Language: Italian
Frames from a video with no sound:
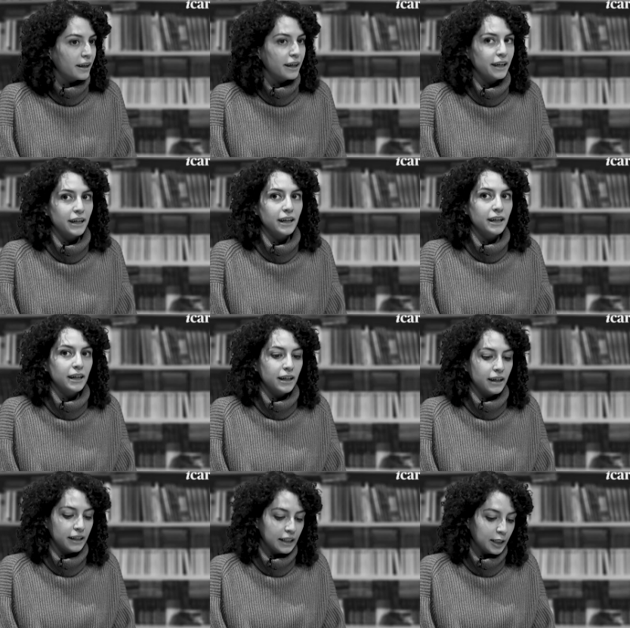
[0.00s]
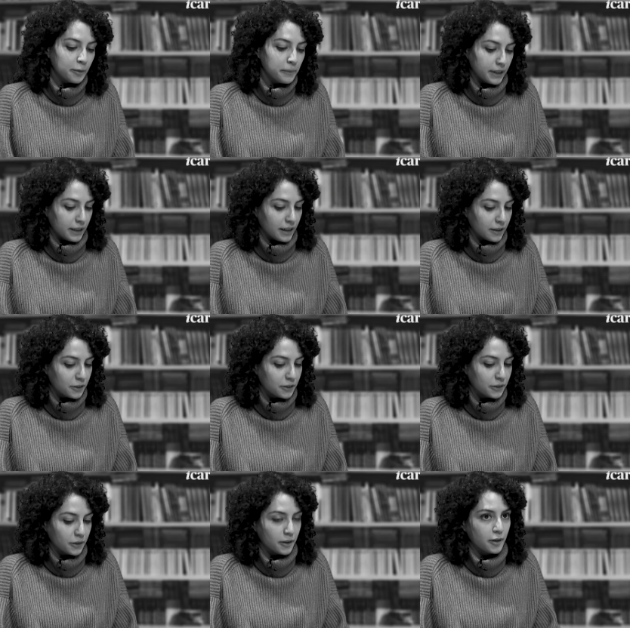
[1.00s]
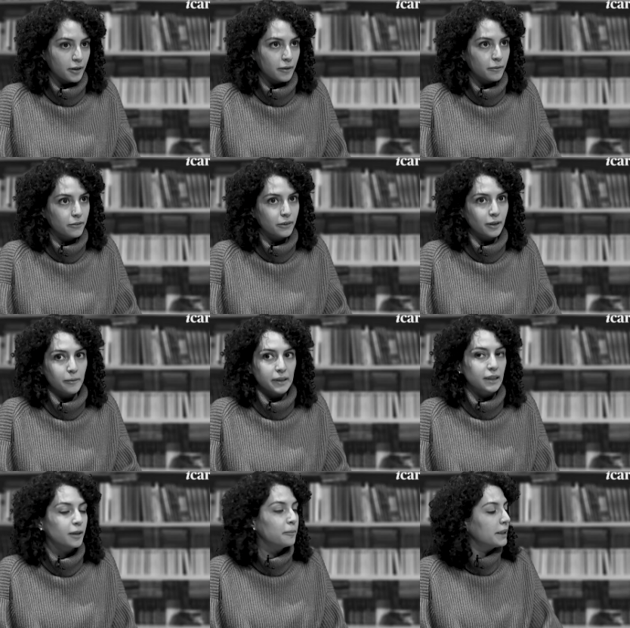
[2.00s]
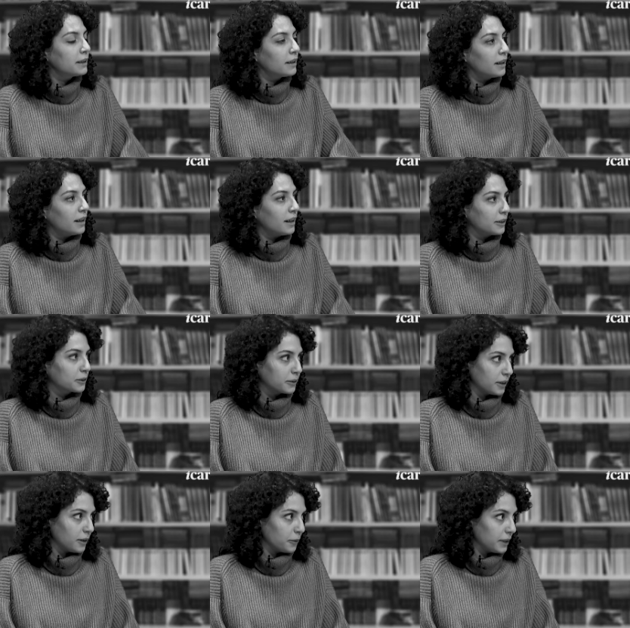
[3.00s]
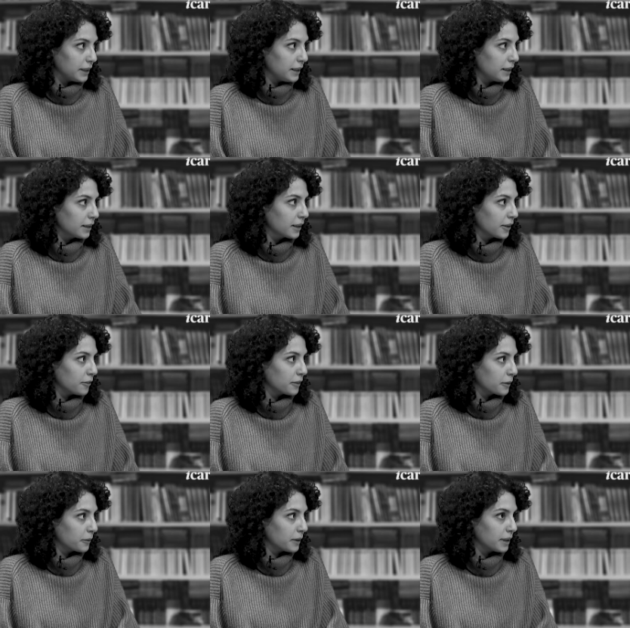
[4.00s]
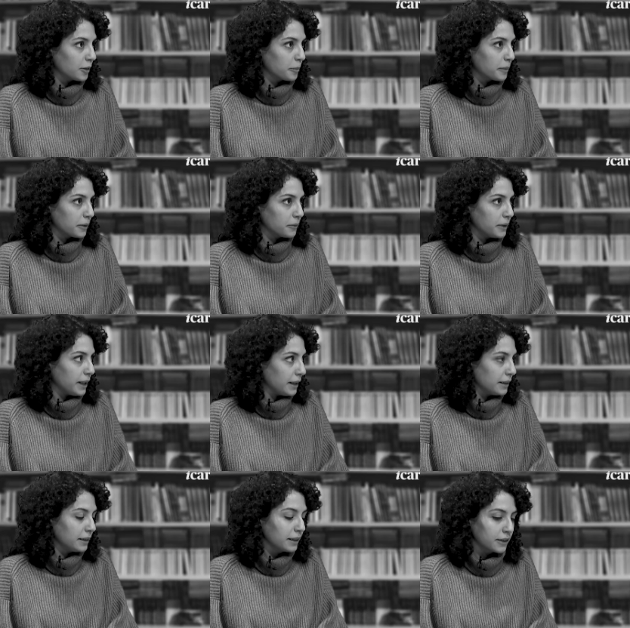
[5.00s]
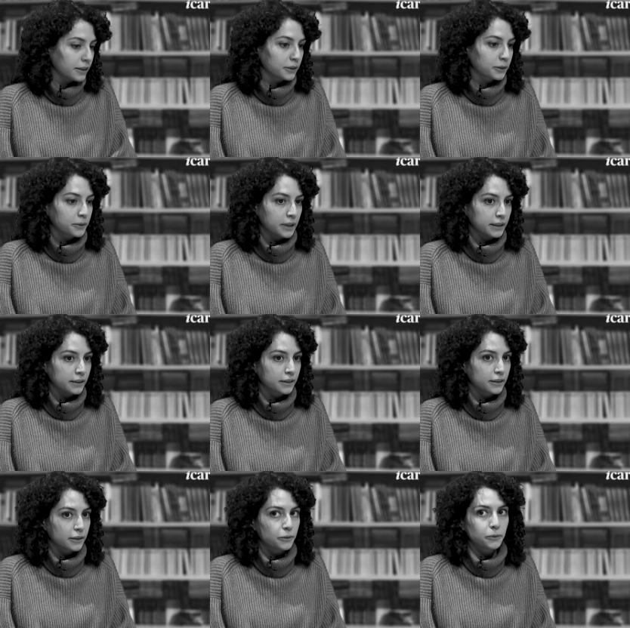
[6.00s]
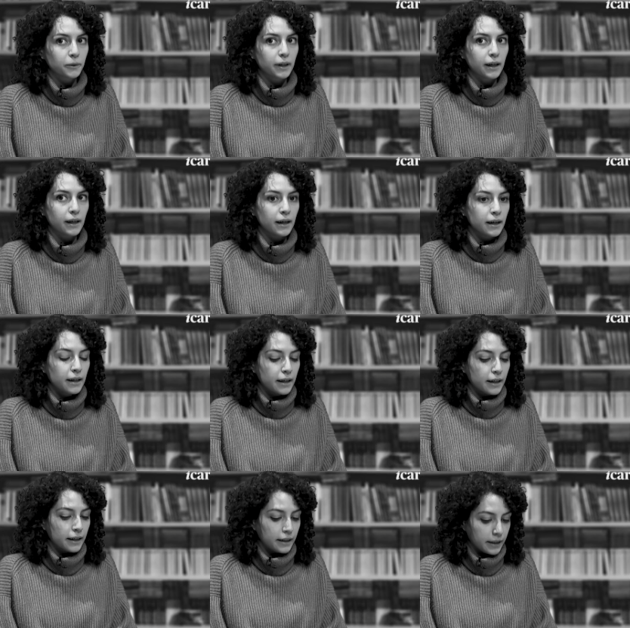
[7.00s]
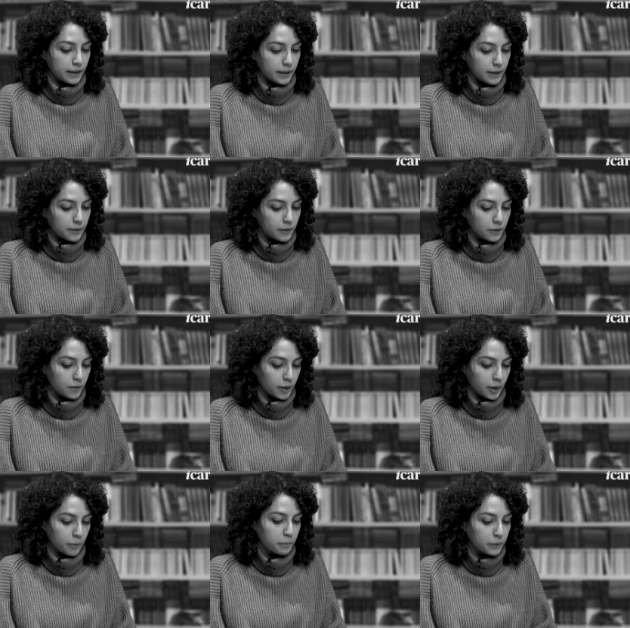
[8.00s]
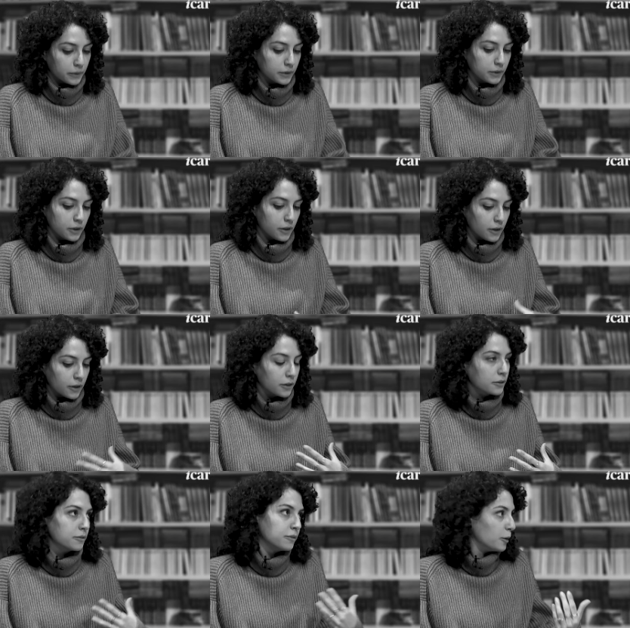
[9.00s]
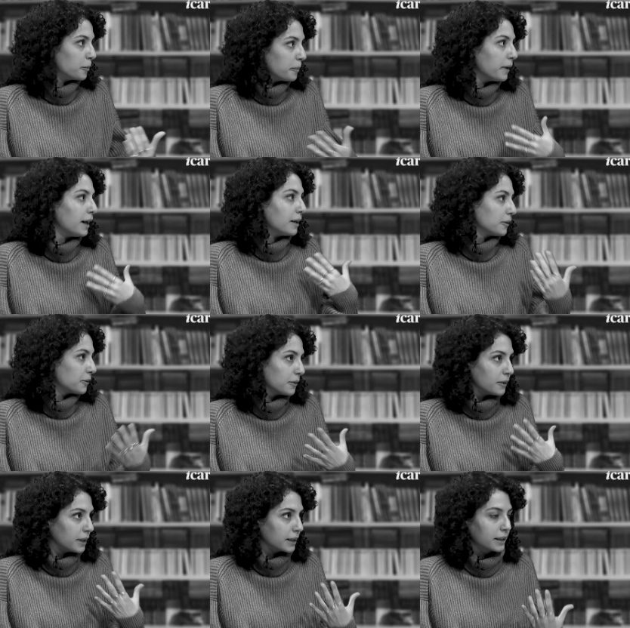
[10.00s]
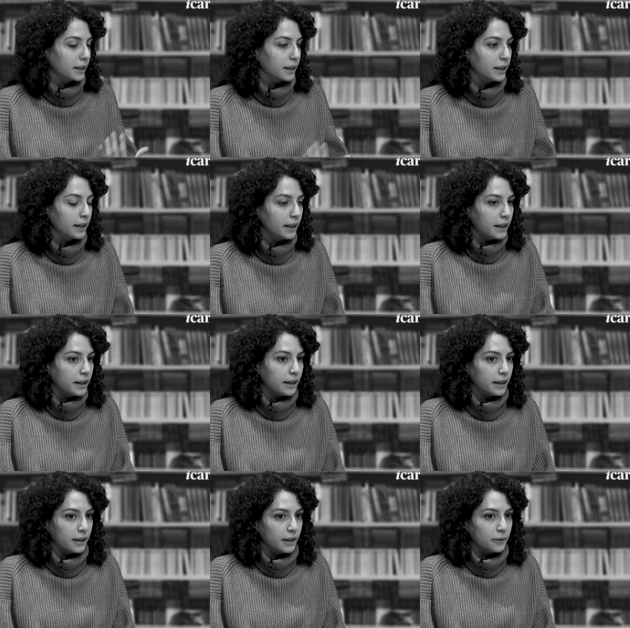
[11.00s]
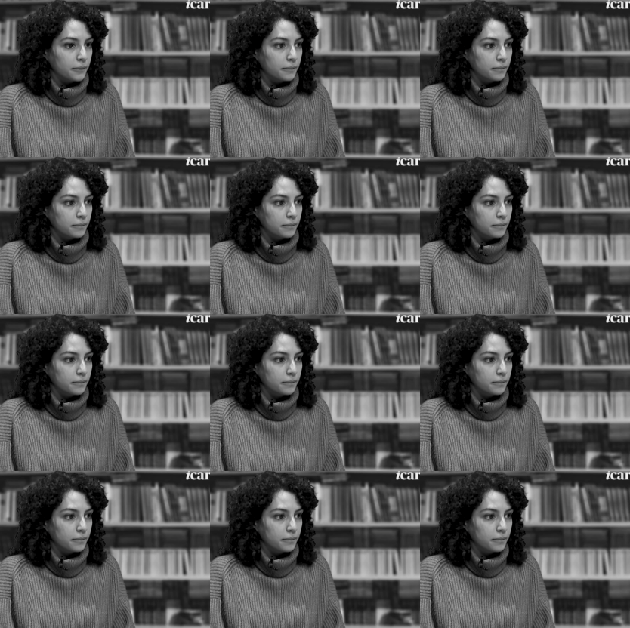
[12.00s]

Eh, il, il, libro è nato fondamentalmente alla scuola Holden che ho frequentato per due anni, che è una scuola di scrittura eh, dove appunto ho sviluppato anche eh,